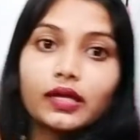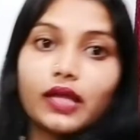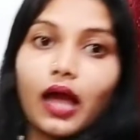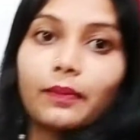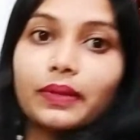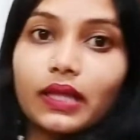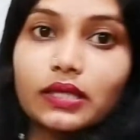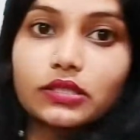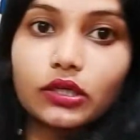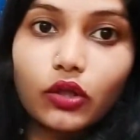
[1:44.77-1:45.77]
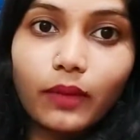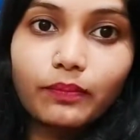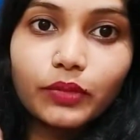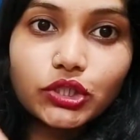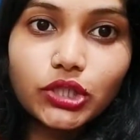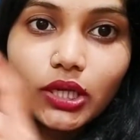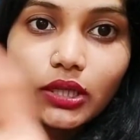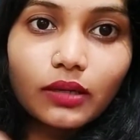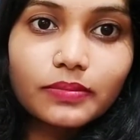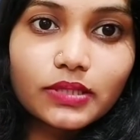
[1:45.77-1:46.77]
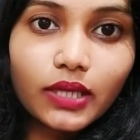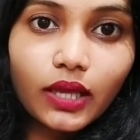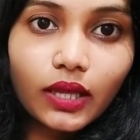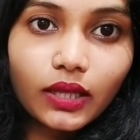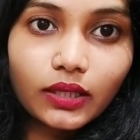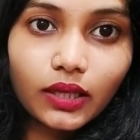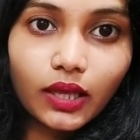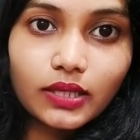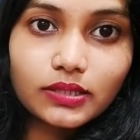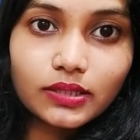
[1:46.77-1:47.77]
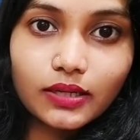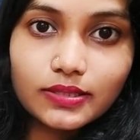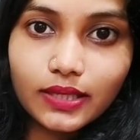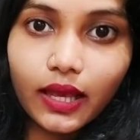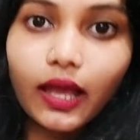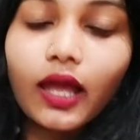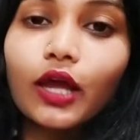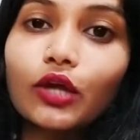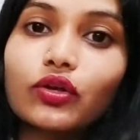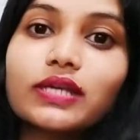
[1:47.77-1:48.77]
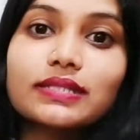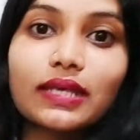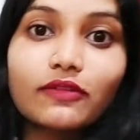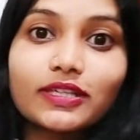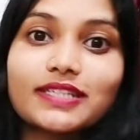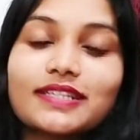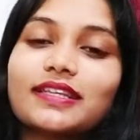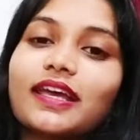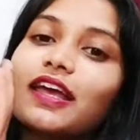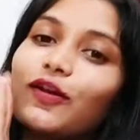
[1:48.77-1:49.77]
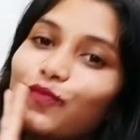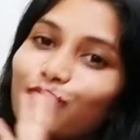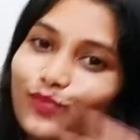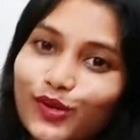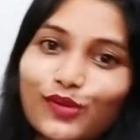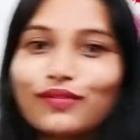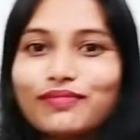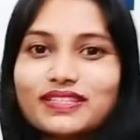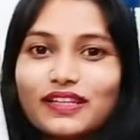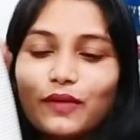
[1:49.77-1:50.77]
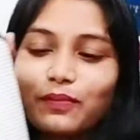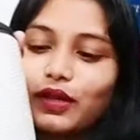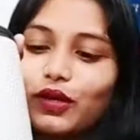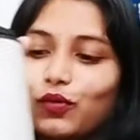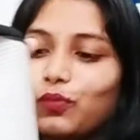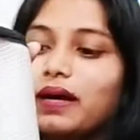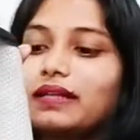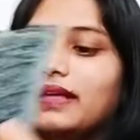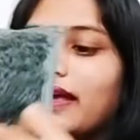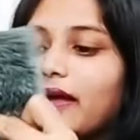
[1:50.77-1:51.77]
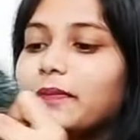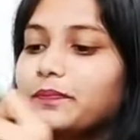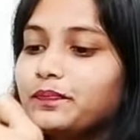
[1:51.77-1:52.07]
यहाँ पे देख सकते हो आप पीछे की तरफ से ये इस तरह से है तो इसकी वजह से बिल्कुल भी स्लिप नहीं हो पाती है